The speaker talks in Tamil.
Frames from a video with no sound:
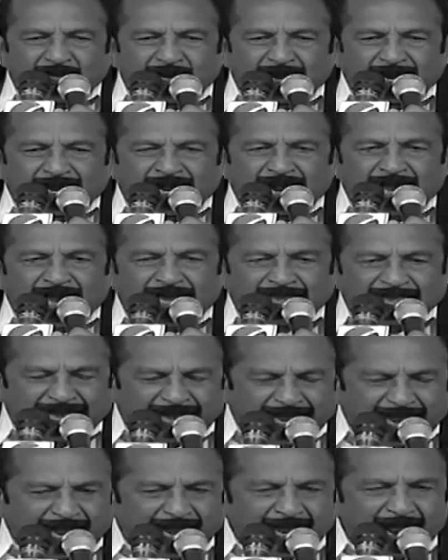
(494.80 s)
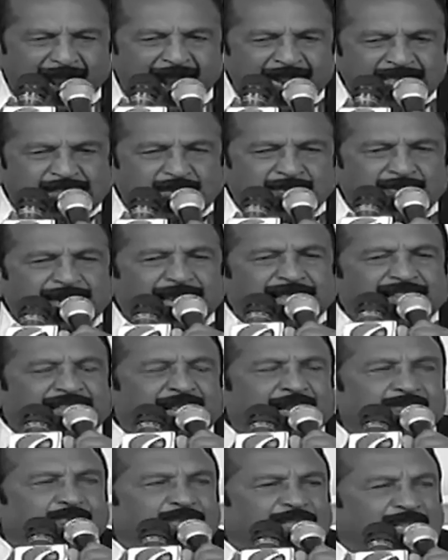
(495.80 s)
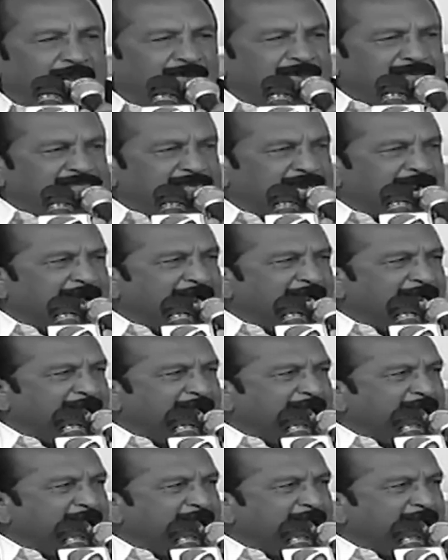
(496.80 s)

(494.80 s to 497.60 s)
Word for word: அவர்கள் அதே ஆட்சிபீடத்தில் முதலமைச்சராக